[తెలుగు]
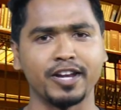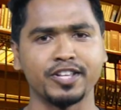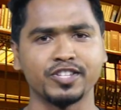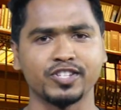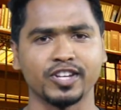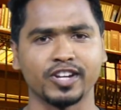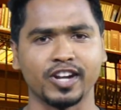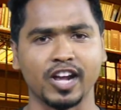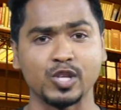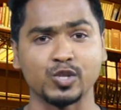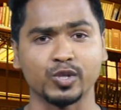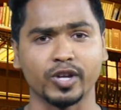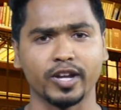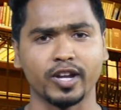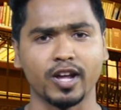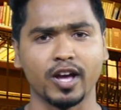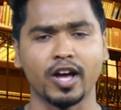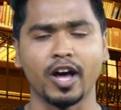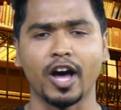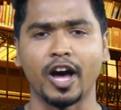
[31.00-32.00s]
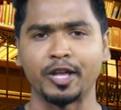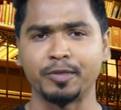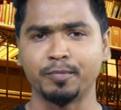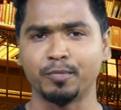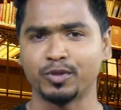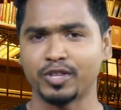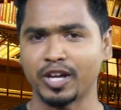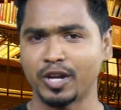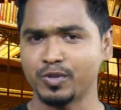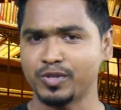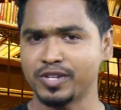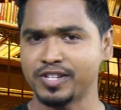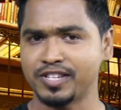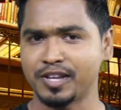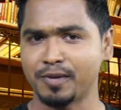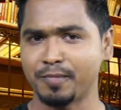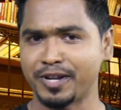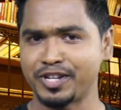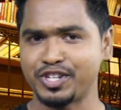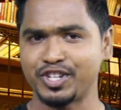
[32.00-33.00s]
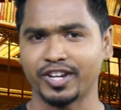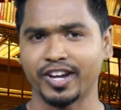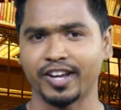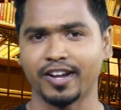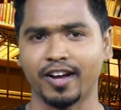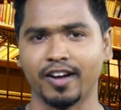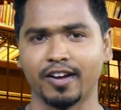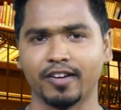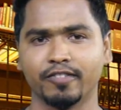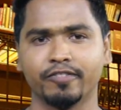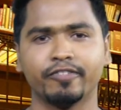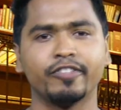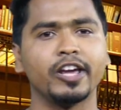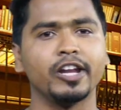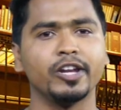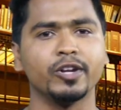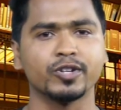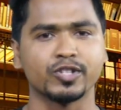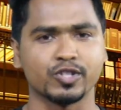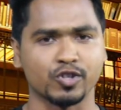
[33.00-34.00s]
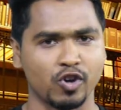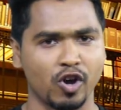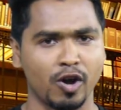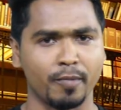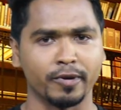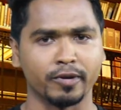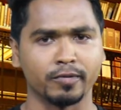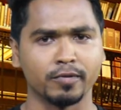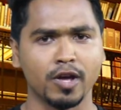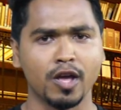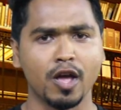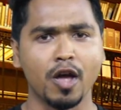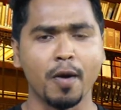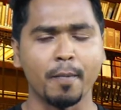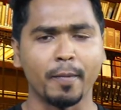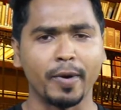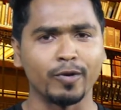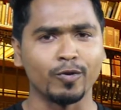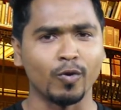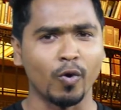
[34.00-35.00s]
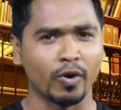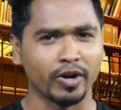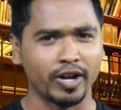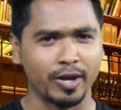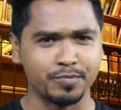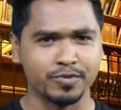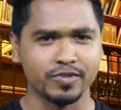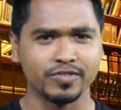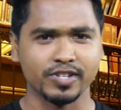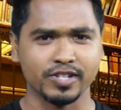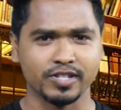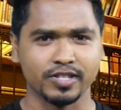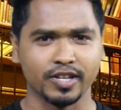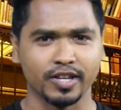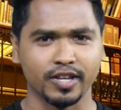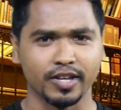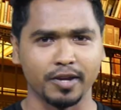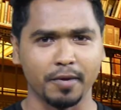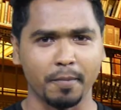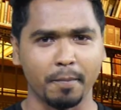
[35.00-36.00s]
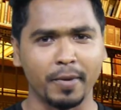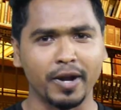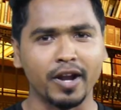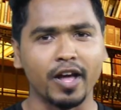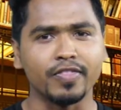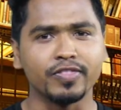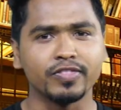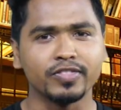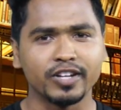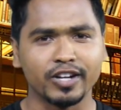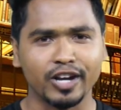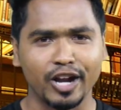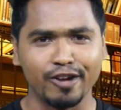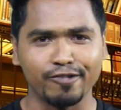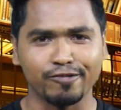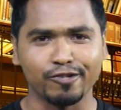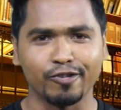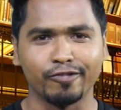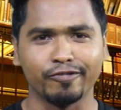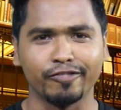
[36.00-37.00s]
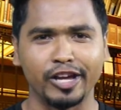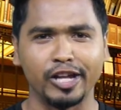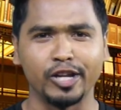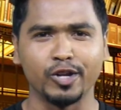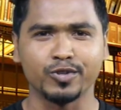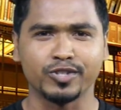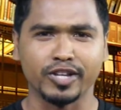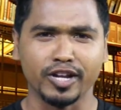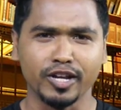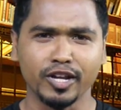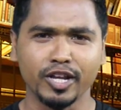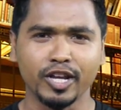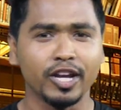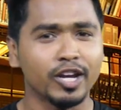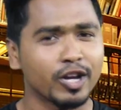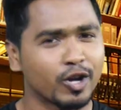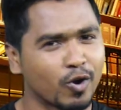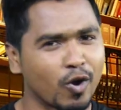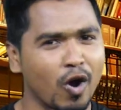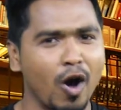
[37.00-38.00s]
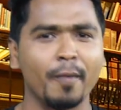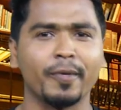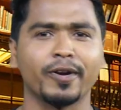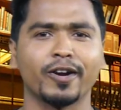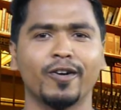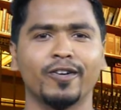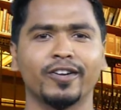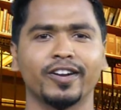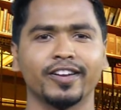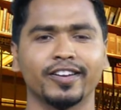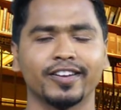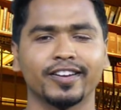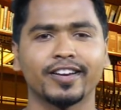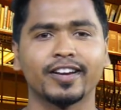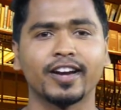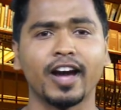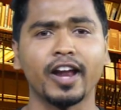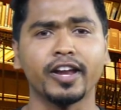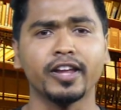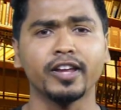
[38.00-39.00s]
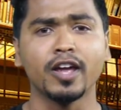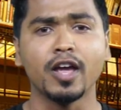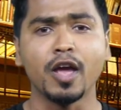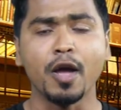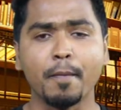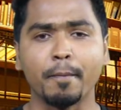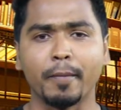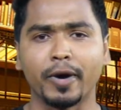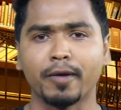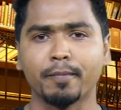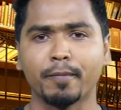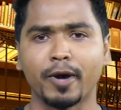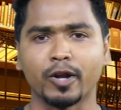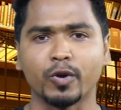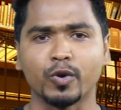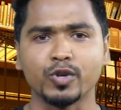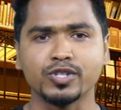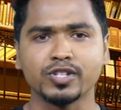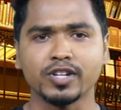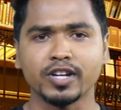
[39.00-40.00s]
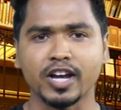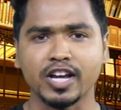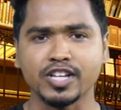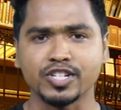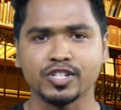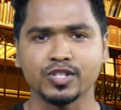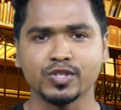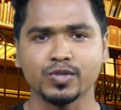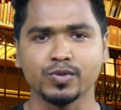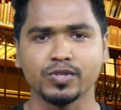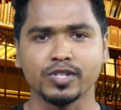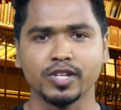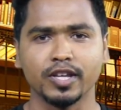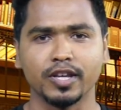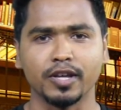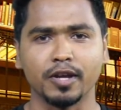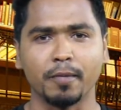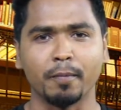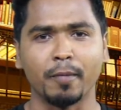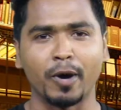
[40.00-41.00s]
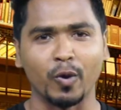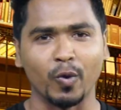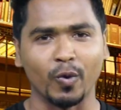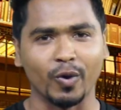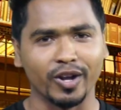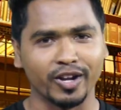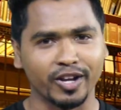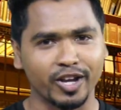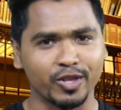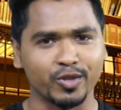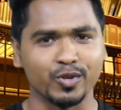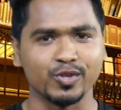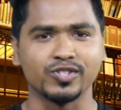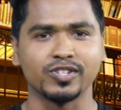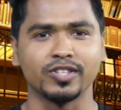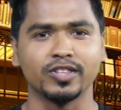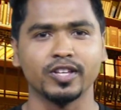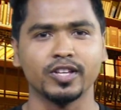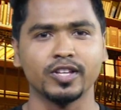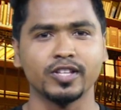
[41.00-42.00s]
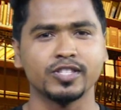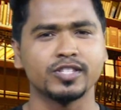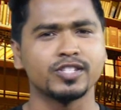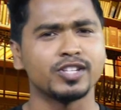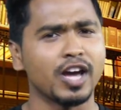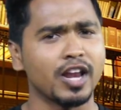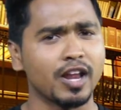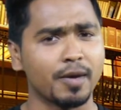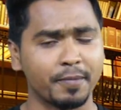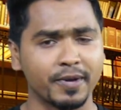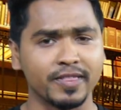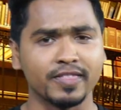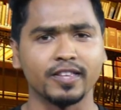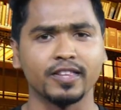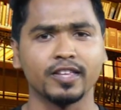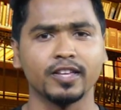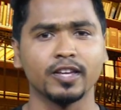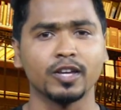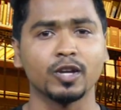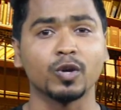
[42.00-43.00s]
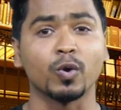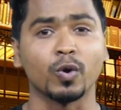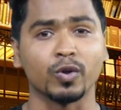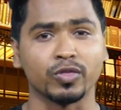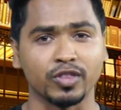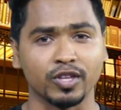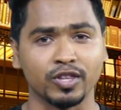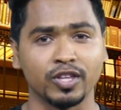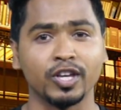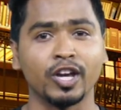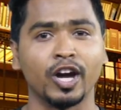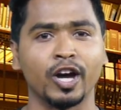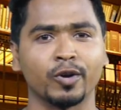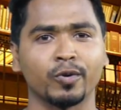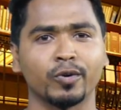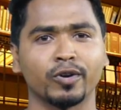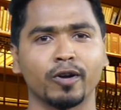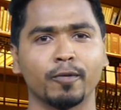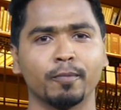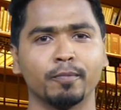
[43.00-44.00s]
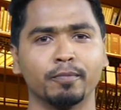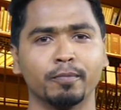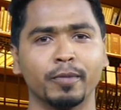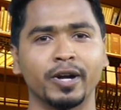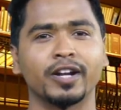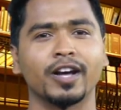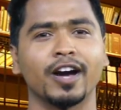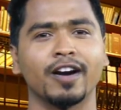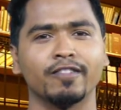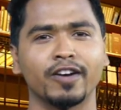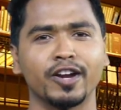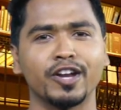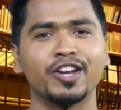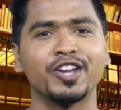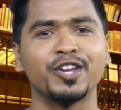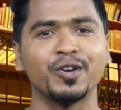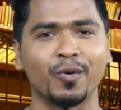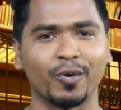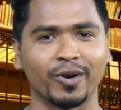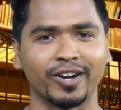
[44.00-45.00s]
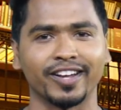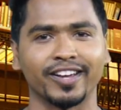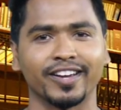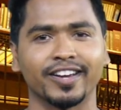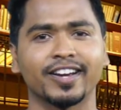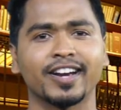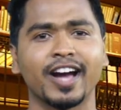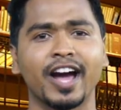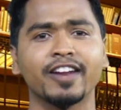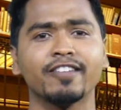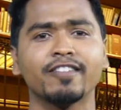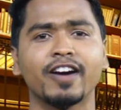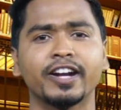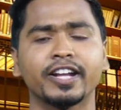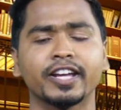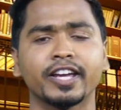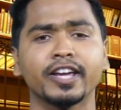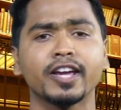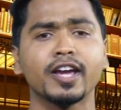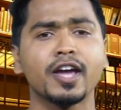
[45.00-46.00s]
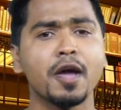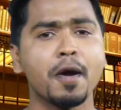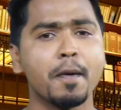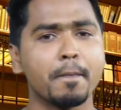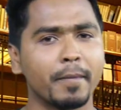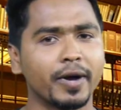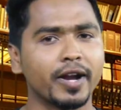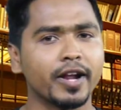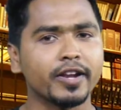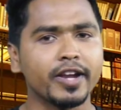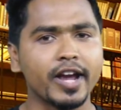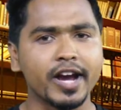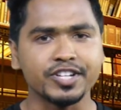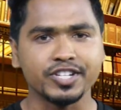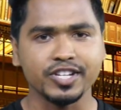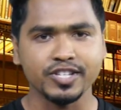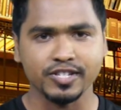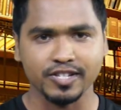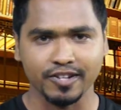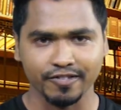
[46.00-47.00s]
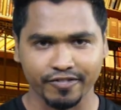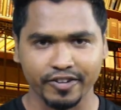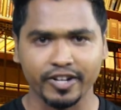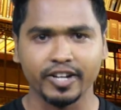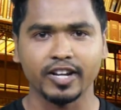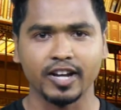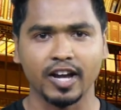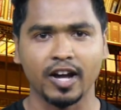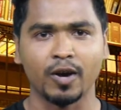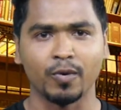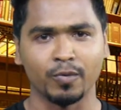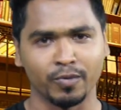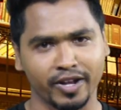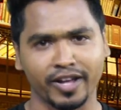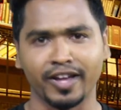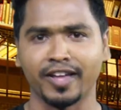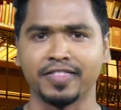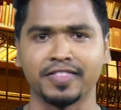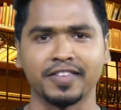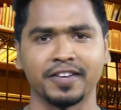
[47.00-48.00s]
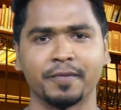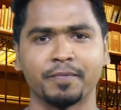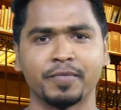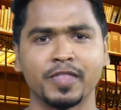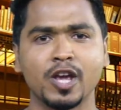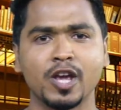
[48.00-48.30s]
పాలించే రాజుకైనా అద్భుతాలు చేసే మనిషికైనా ఫెయిల్యూర్స్ కామన్ మనం ఒకటి అబ్జర్వ్ చేస్తే మన అందరి లైఫ్లో ఫెయిల్యూర్స్ అన్నీ కామన్గా ఉంటాయి కానీ మనం మనకు వచ్చిన కష్టం చూసి మన ఒక్కరికి ఇది వచ్చింది చాలా పెద్దది కొత్తది అనుకుంటాం బట్ అవన్నీ ఒకటే కానీ వాటికి మన రియాక్షన్స్ డిఫరెంట్గా ఉంటాయి అంతే